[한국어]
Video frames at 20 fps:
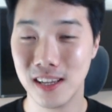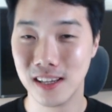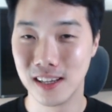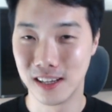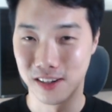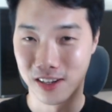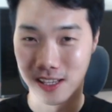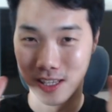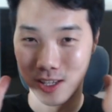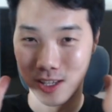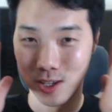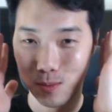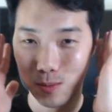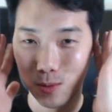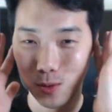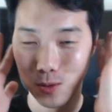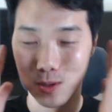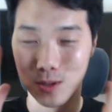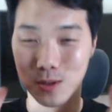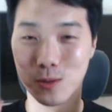이렇게
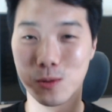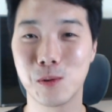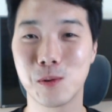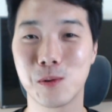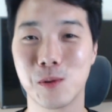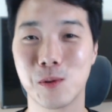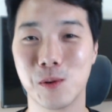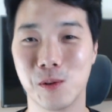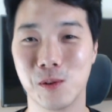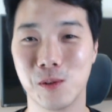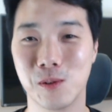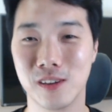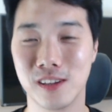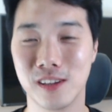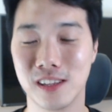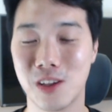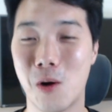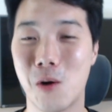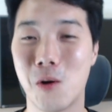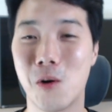이어폰을 꽂고
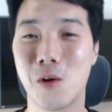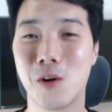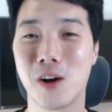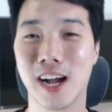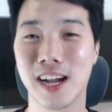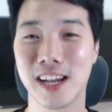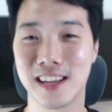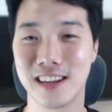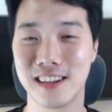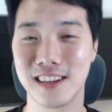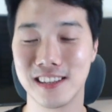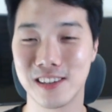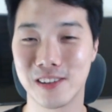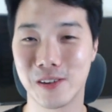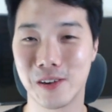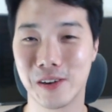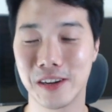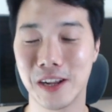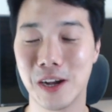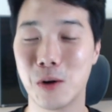영어 강의를
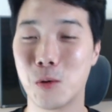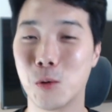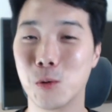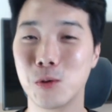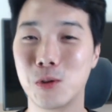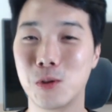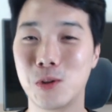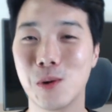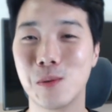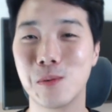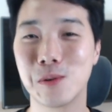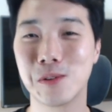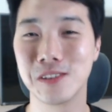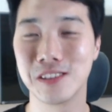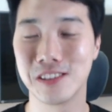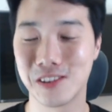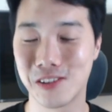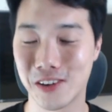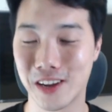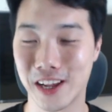듣거나 오디오북을
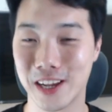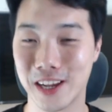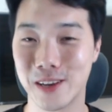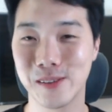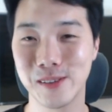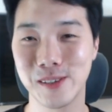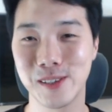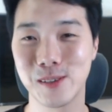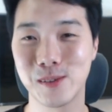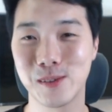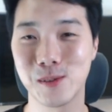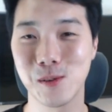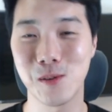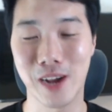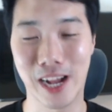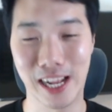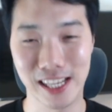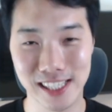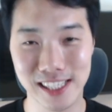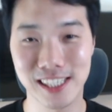듣거나 이런 식으로
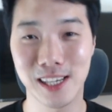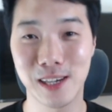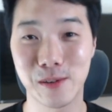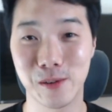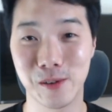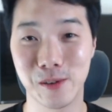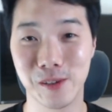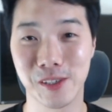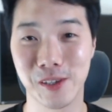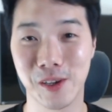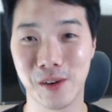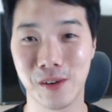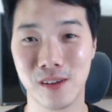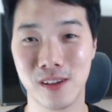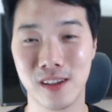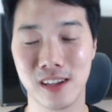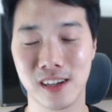같이 하고 있어요.